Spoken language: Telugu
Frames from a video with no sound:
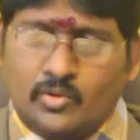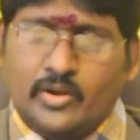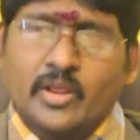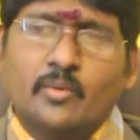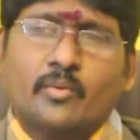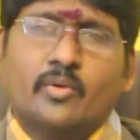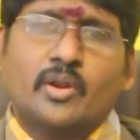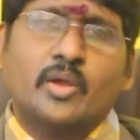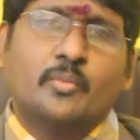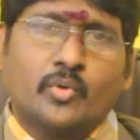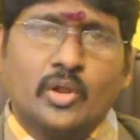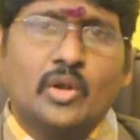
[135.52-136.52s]
రేపు
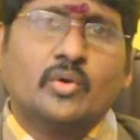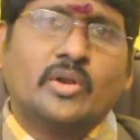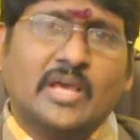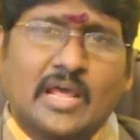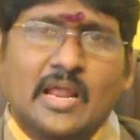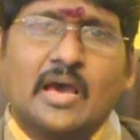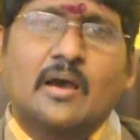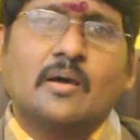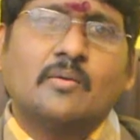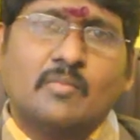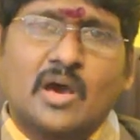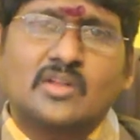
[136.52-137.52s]
రేపు ఎల్లుండి అలా
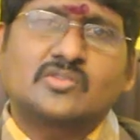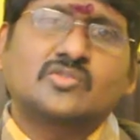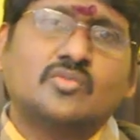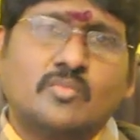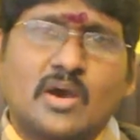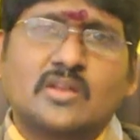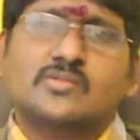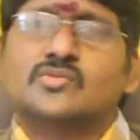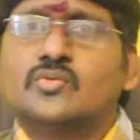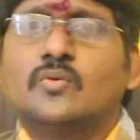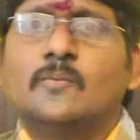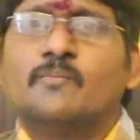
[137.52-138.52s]
మార్చుతూ
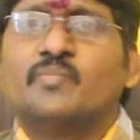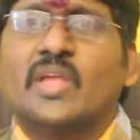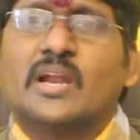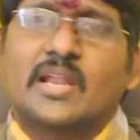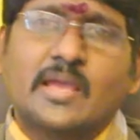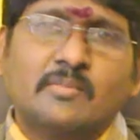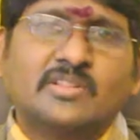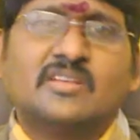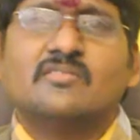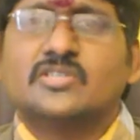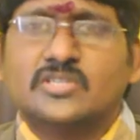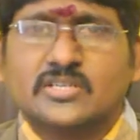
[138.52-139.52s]
మార్చుతూ టైం అంతా
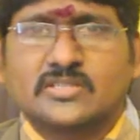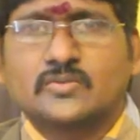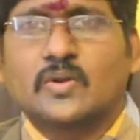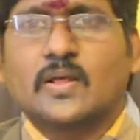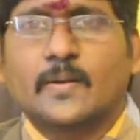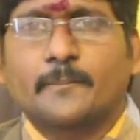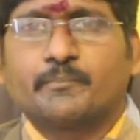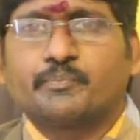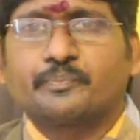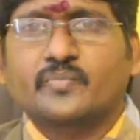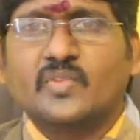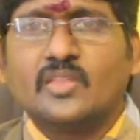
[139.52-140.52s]
వేస్ట్ చేస్తున్నారు
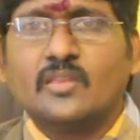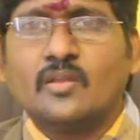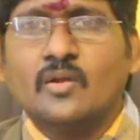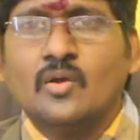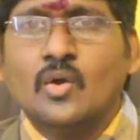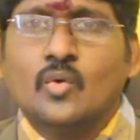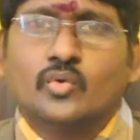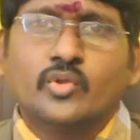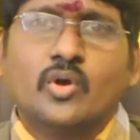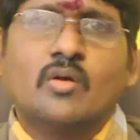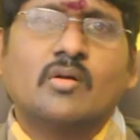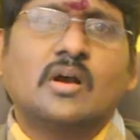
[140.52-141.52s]

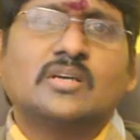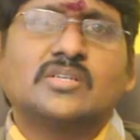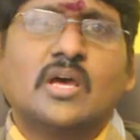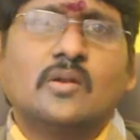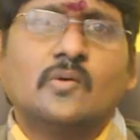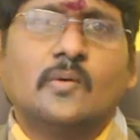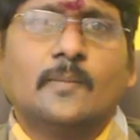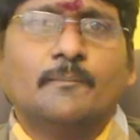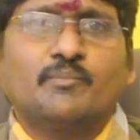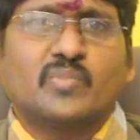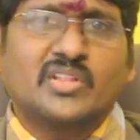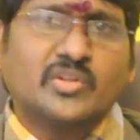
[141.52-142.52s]
ఉద్యోగ అవకాశాలు
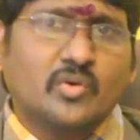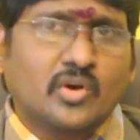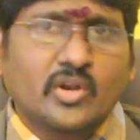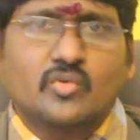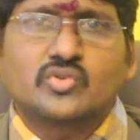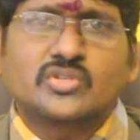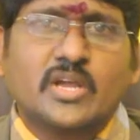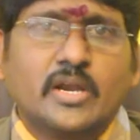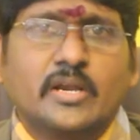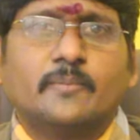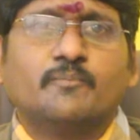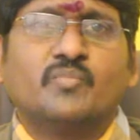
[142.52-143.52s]
ప్రతి ఒక్కరికి
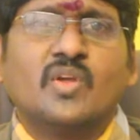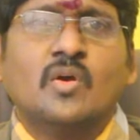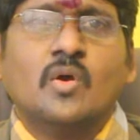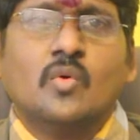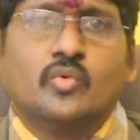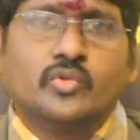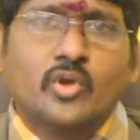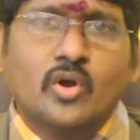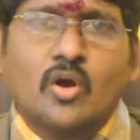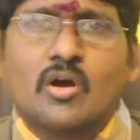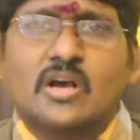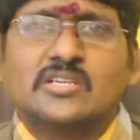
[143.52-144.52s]
వస్తాయండి ఉద్యోగ
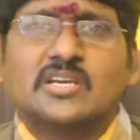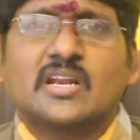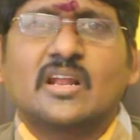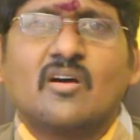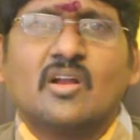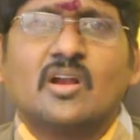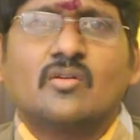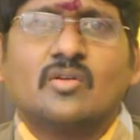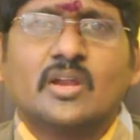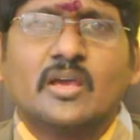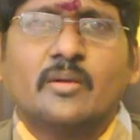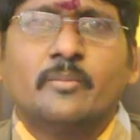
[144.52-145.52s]
అవకాశాలు
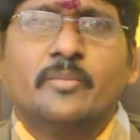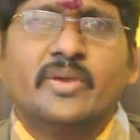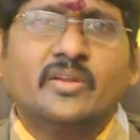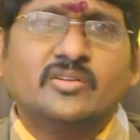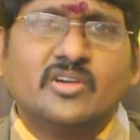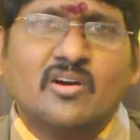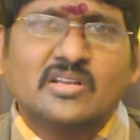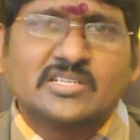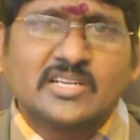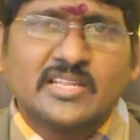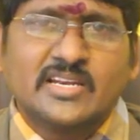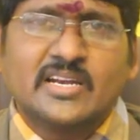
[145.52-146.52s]
రావాలనుకుంటే మీరు
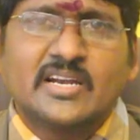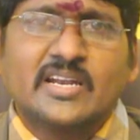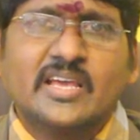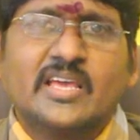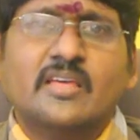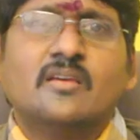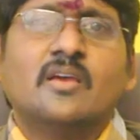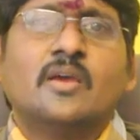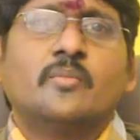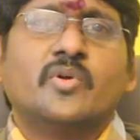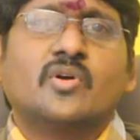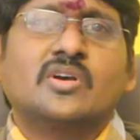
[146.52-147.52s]
చేయాల్సినది ఏంటంటే
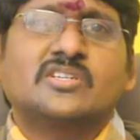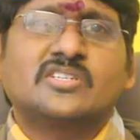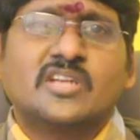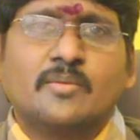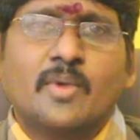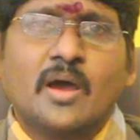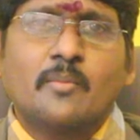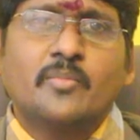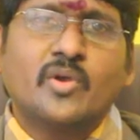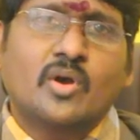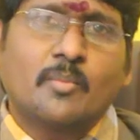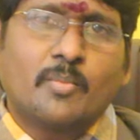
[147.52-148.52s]
మీ యొక్క శ్రమ మీ
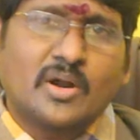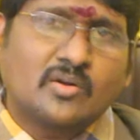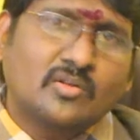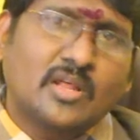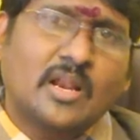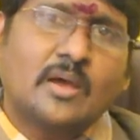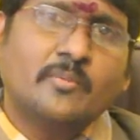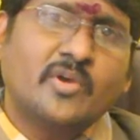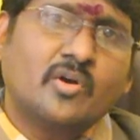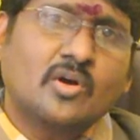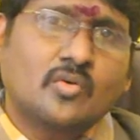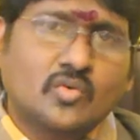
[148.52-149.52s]
యొక్క పట్టుదల మీ
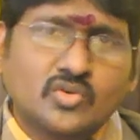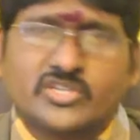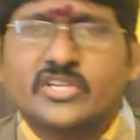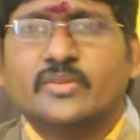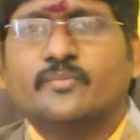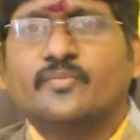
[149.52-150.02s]
యొక్క కృషి